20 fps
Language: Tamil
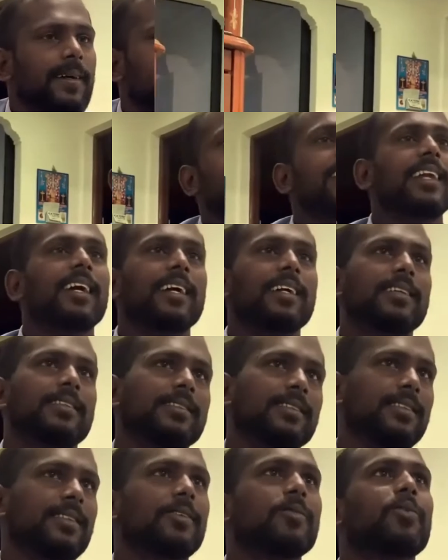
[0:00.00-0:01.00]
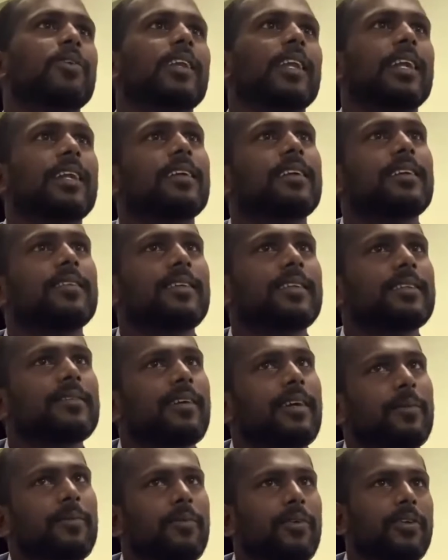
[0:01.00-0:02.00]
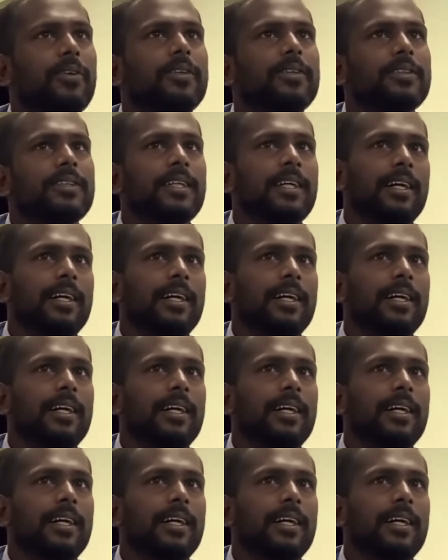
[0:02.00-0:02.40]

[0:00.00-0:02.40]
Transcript: வெளிநாட்டு ஊழியர்கள் வந்து வரும்போது